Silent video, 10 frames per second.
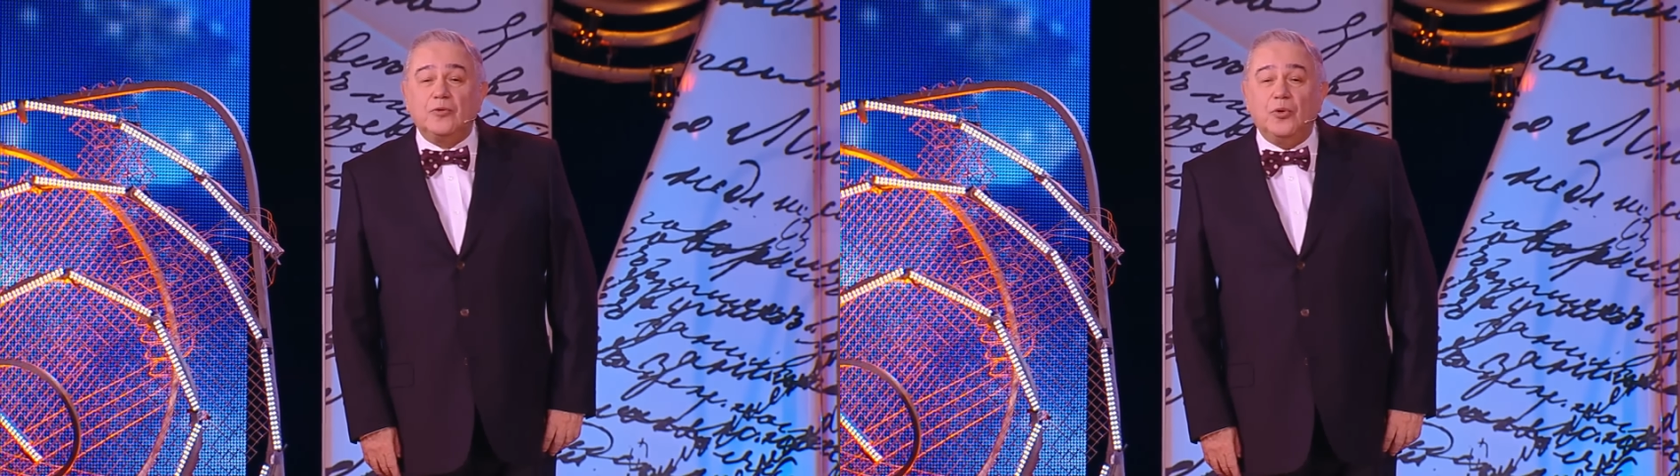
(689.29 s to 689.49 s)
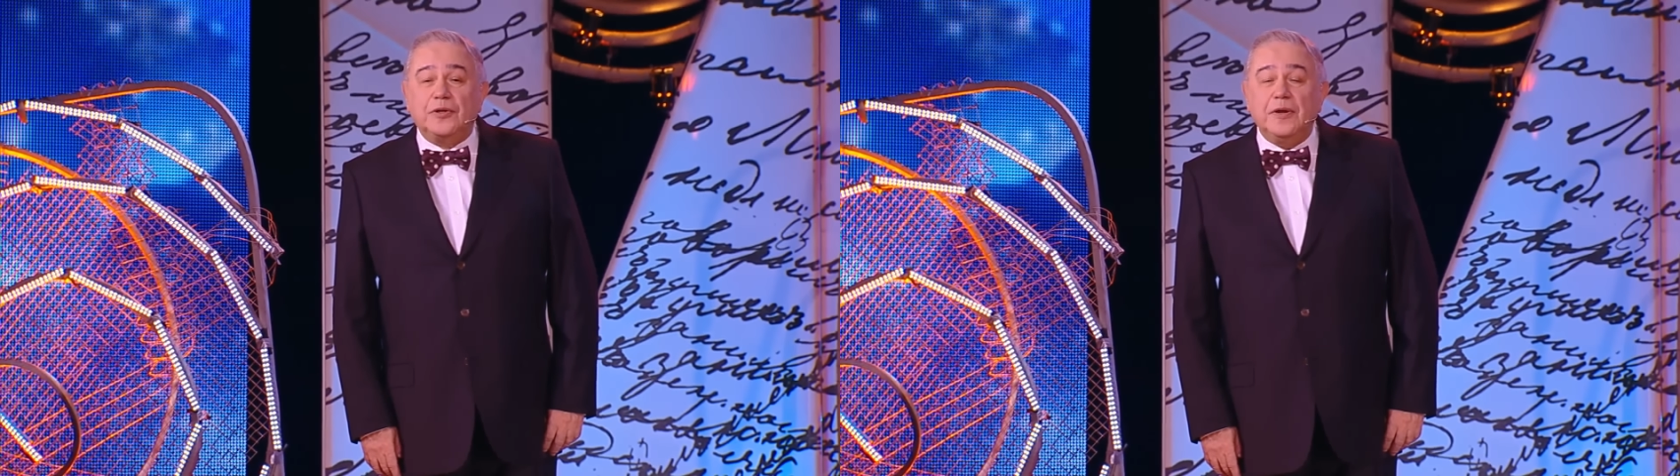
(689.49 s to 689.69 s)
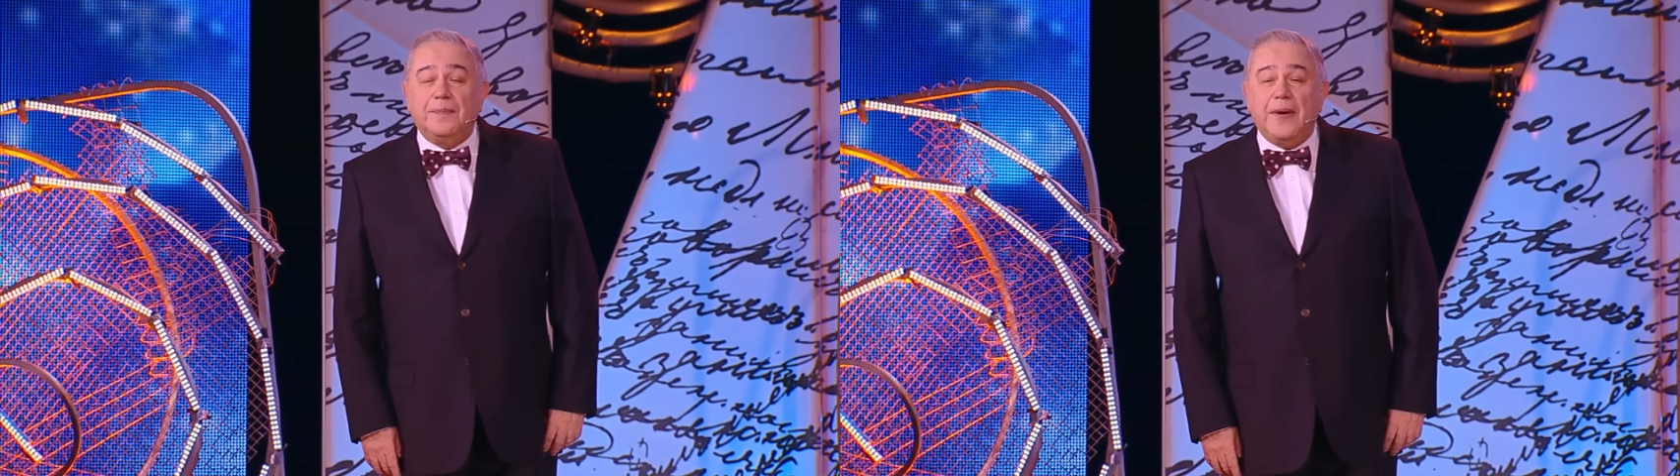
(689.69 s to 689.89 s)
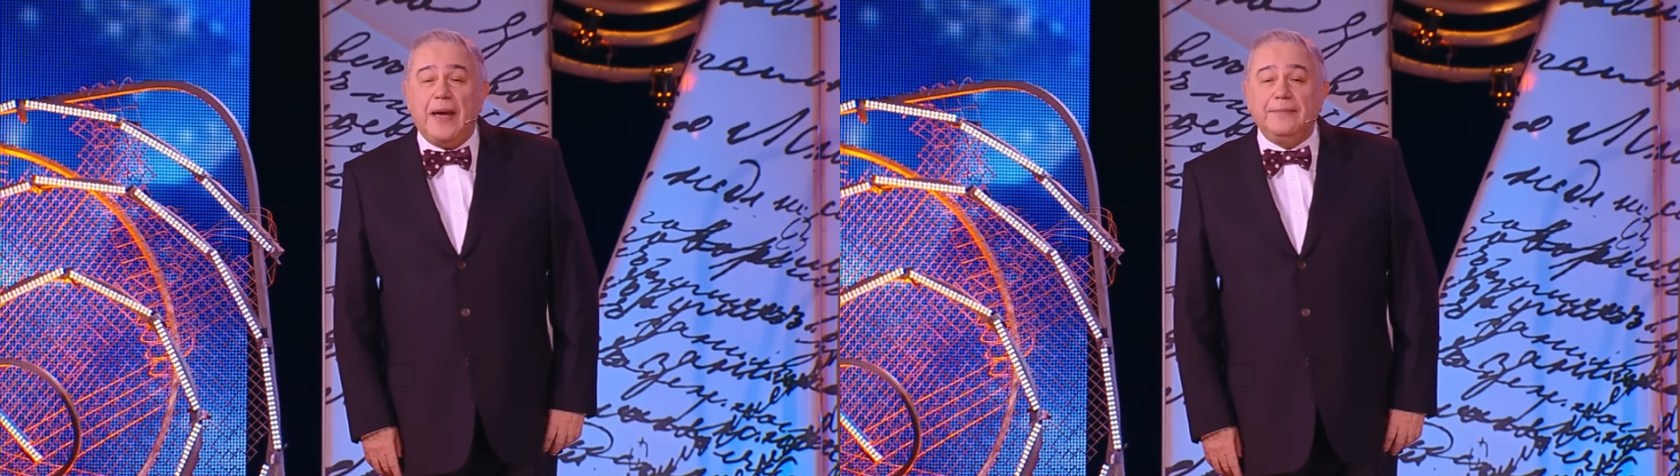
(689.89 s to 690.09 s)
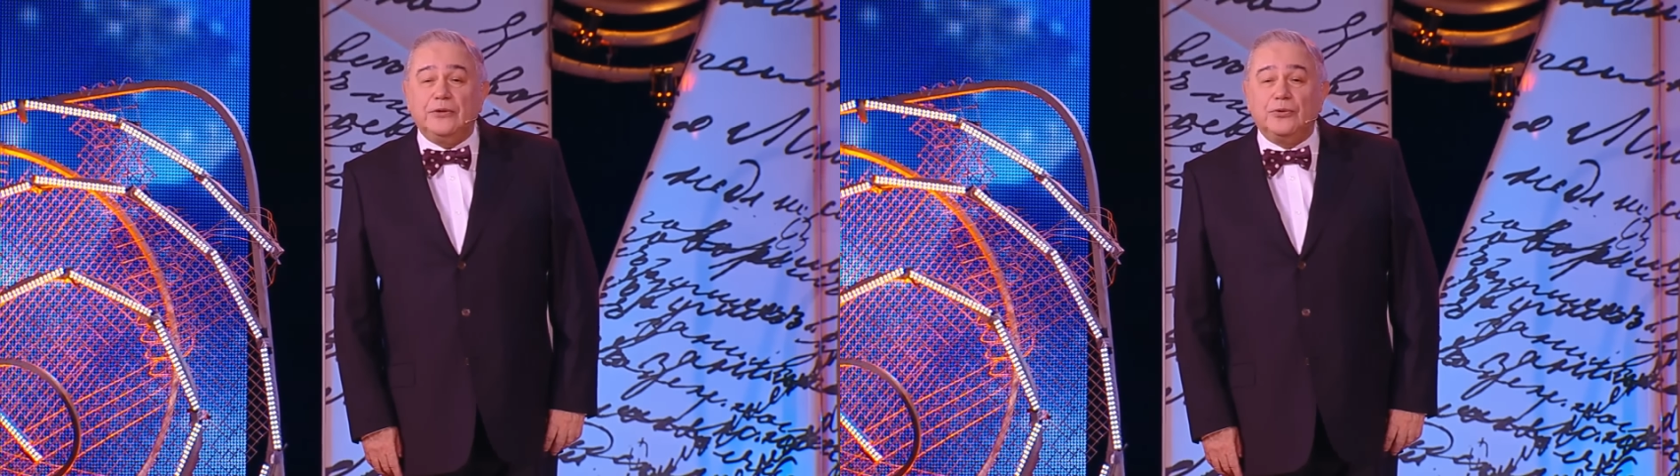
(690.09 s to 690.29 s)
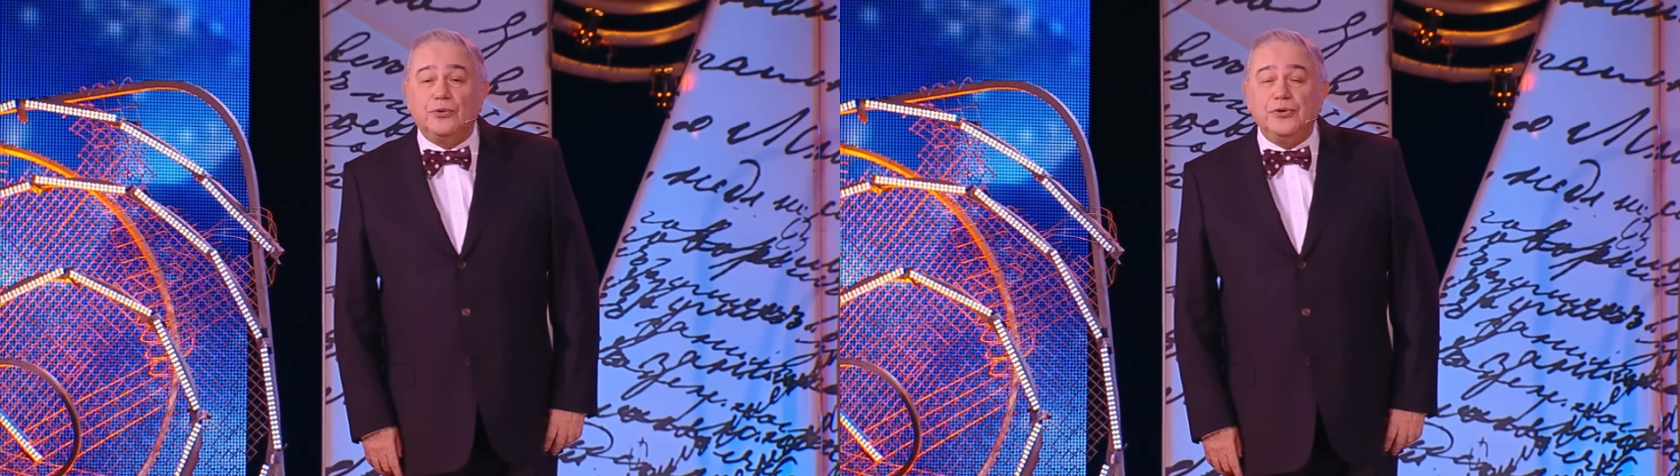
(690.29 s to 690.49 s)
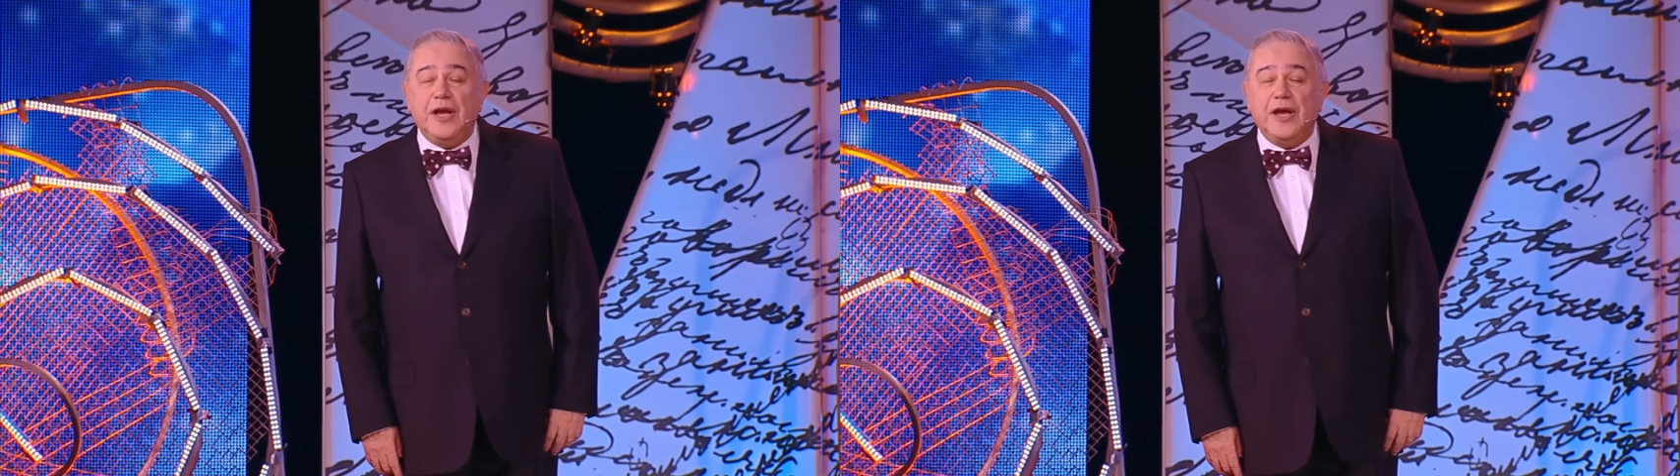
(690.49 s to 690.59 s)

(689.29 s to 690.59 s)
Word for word: кухне памятку,